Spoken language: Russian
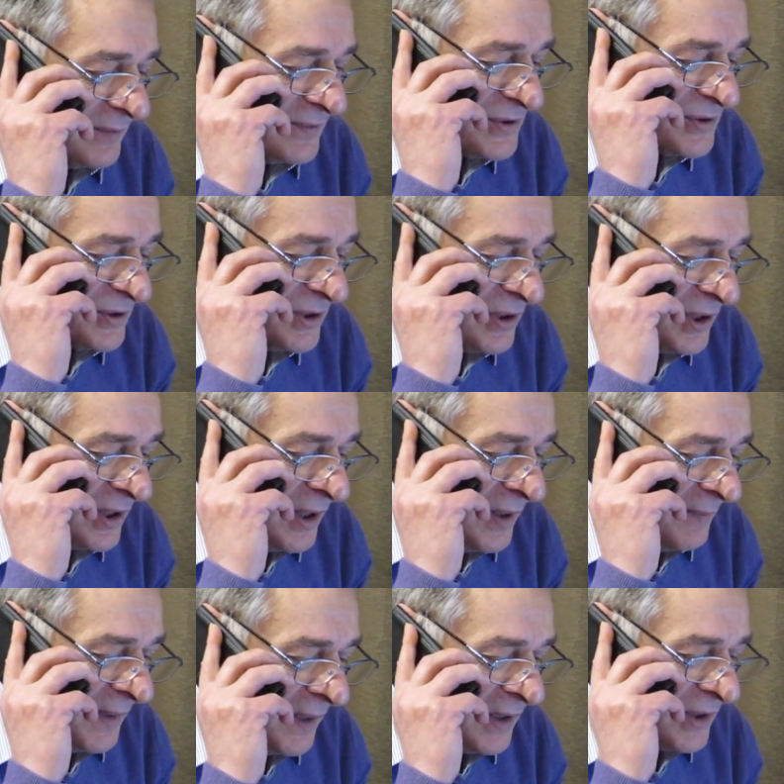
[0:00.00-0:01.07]
Весне
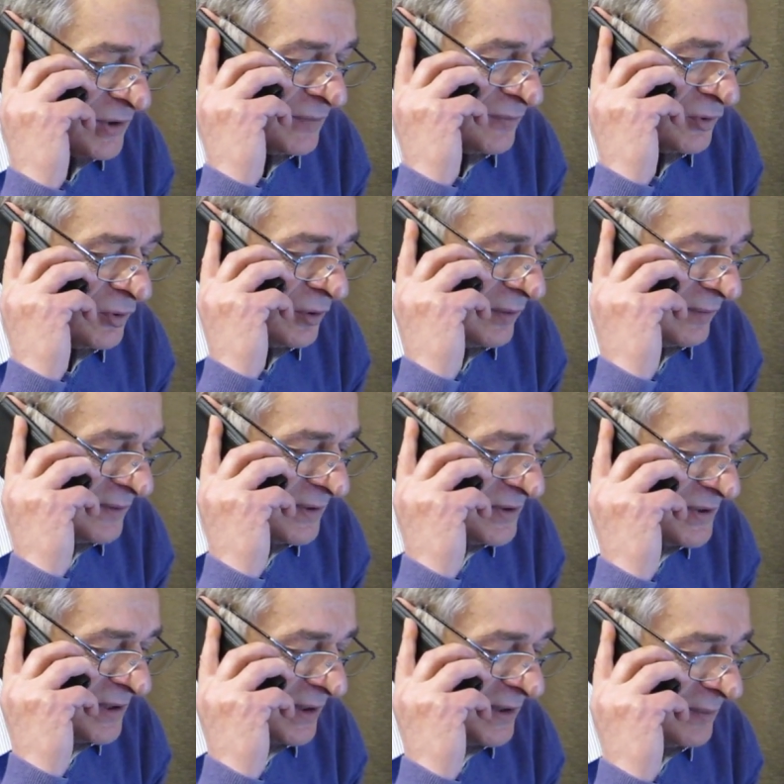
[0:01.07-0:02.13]
Живкович
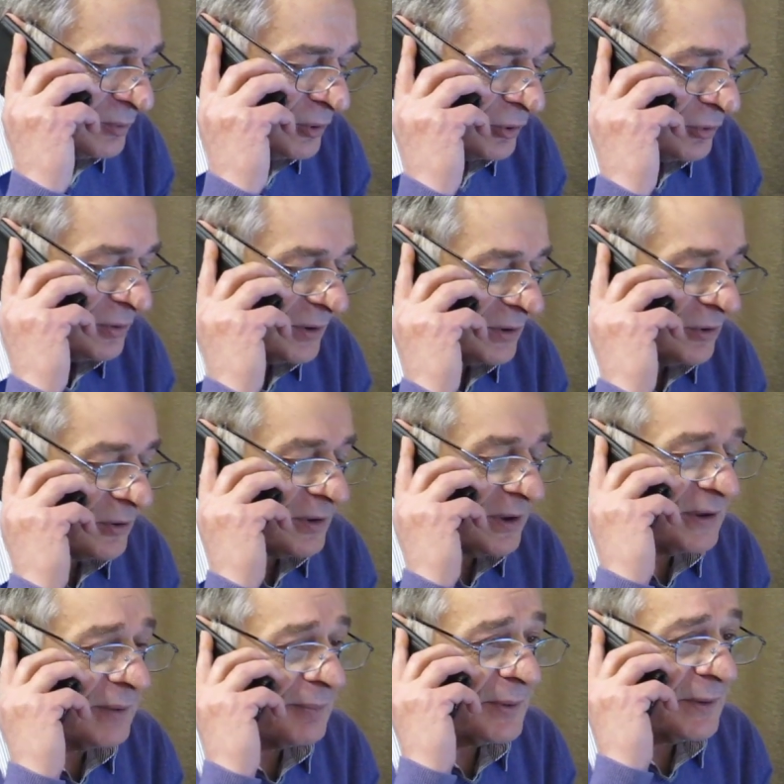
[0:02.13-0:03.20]
за работу, которую
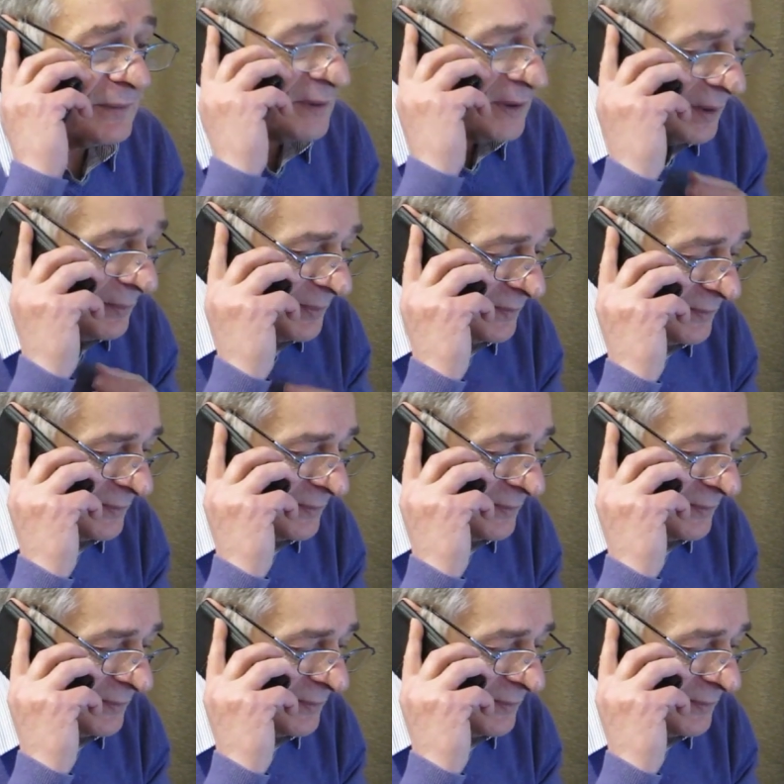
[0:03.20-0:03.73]
она провела по